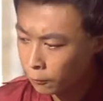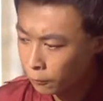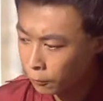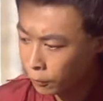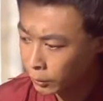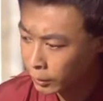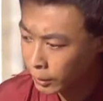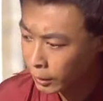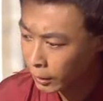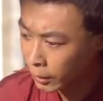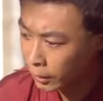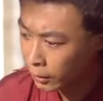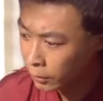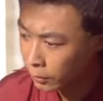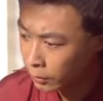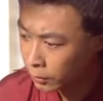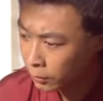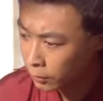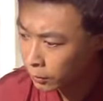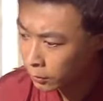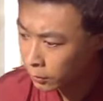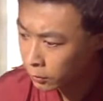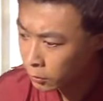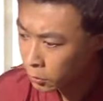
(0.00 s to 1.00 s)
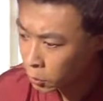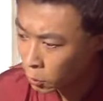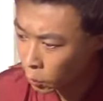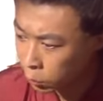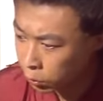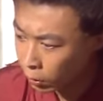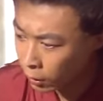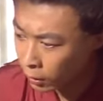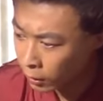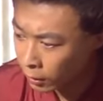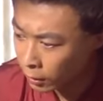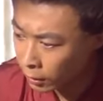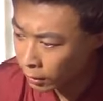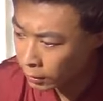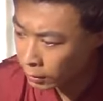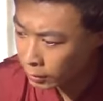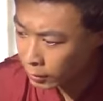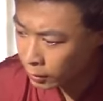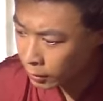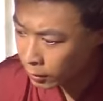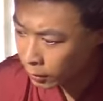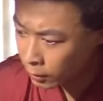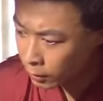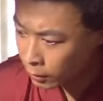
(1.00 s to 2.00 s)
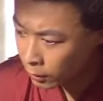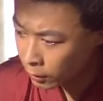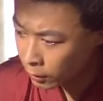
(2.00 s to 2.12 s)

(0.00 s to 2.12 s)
父亲，出了何事？